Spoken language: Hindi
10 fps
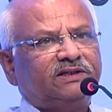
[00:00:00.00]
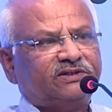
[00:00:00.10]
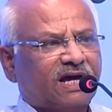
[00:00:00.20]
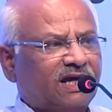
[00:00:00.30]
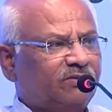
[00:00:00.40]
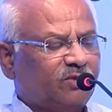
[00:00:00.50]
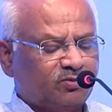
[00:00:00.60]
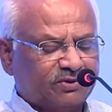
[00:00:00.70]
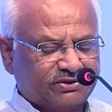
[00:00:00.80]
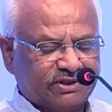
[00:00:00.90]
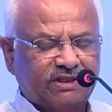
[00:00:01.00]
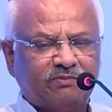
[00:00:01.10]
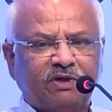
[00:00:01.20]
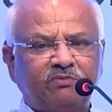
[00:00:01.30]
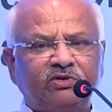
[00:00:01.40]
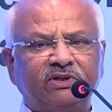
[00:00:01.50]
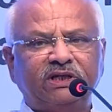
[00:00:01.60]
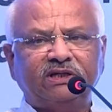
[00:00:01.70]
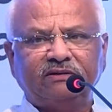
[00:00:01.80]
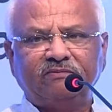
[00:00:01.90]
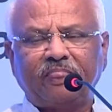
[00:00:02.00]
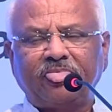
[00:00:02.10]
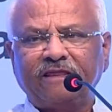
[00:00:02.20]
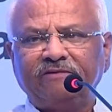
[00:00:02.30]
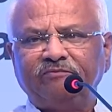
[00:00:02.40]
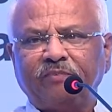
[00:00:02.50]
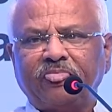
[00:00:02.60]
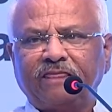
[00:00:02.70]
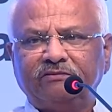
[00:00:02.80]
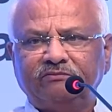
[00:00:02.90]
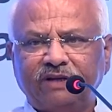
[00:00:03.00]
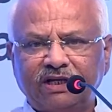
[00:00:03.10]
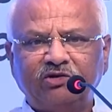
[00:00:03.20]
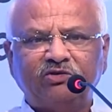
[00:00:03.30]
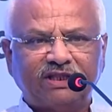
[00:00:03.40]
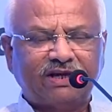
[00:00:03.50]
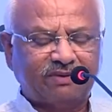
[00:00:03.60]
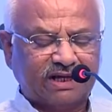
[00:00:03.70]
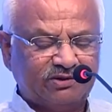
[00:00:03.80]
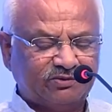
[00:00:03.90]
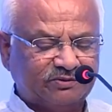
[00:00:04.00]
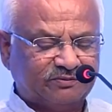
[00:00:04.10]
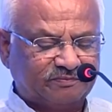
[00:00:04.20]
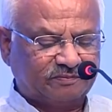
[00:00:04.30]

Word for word: इस हाल में उपस्थित प्रबुद्ध बहनों तथा भाइयों